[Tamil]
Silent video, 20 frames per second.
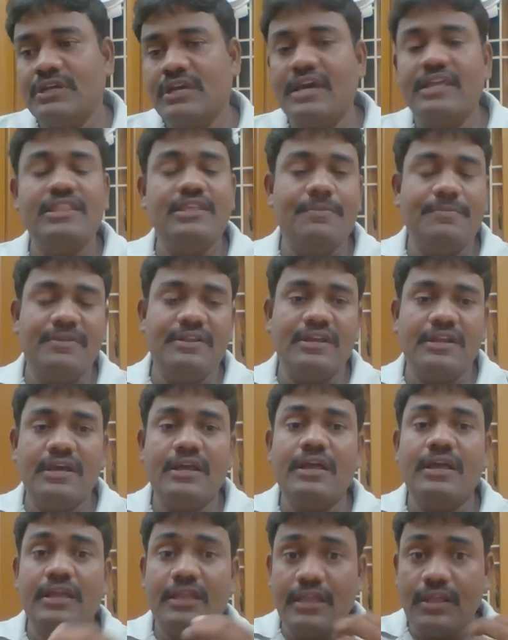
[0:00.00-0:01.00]
அது எப்படின்னா
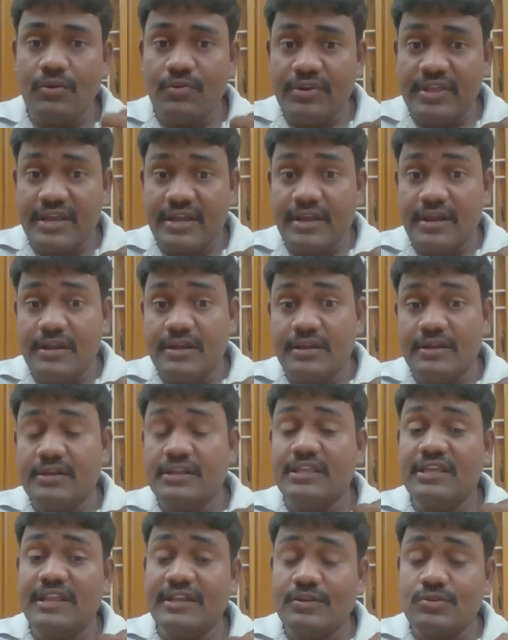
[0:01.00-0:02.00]
என்னுடைய கண்டென்ட்டு
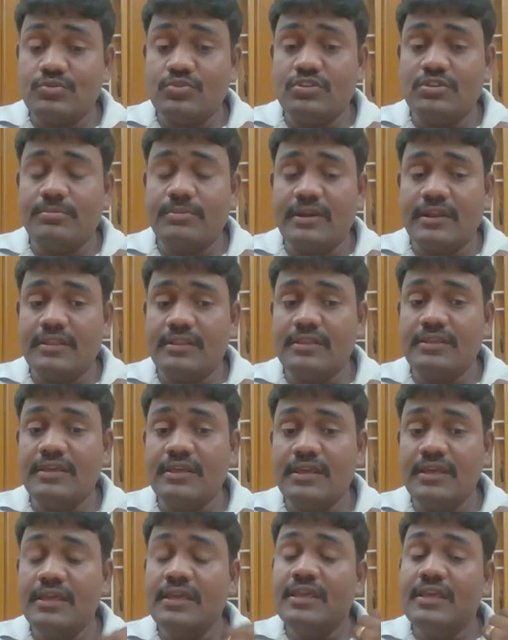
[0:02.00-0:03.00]
எனக்கு சொந்தமானது
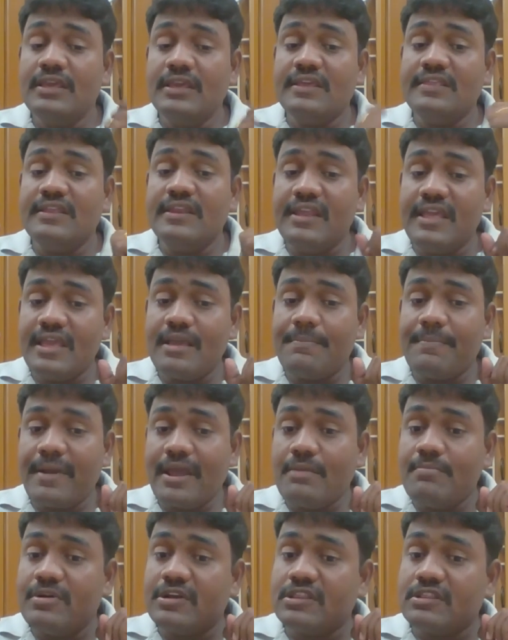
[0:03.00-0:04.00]
இதை நீங்கள்
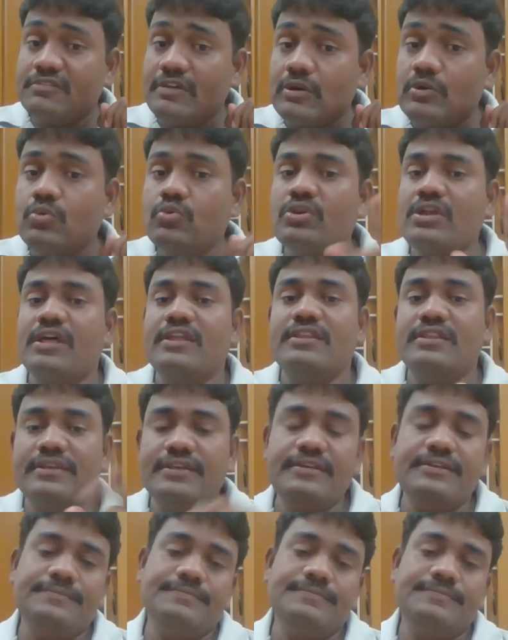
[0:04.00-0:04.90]
பயன்படுத்தவே கூடாது